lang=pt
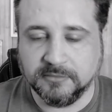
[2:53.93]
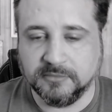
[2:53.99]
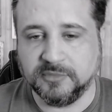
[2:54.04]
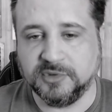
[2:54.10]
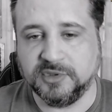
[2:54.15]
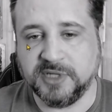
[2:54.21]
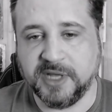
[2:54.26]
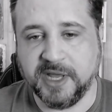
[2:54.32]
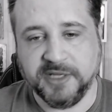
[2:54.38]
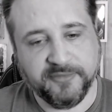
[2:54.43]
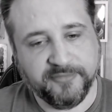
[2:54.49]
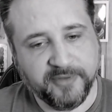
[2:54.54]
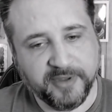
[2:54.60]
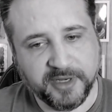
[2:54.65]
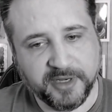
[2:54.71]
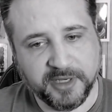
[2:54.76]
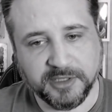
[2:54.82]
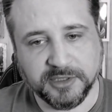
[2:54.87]
já é
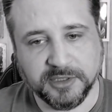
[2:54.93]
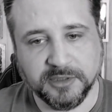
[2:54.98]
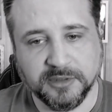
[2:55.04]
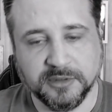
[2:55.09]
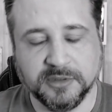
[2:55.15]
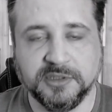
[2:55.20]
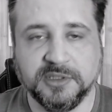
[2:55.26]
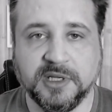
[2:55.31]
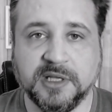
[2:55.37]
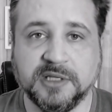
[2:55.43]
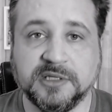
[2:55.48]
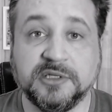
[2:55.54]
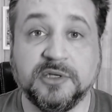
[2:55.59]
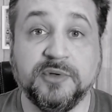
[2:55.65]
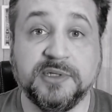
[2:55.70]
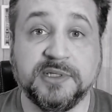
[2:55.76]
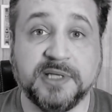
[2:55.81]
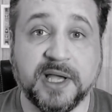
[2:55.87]
diferente, já
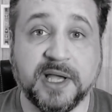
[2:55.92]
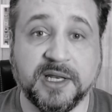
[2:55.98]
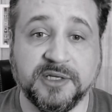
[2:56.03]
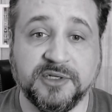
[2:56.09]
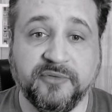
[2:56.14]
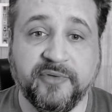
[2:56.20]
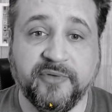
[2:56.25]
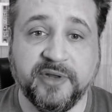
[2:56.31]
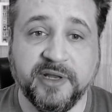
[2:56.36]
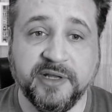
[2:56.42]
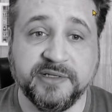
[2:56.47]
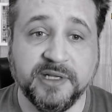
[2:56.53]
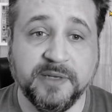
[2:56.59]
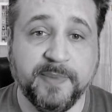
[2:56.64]
são escalas diferentes,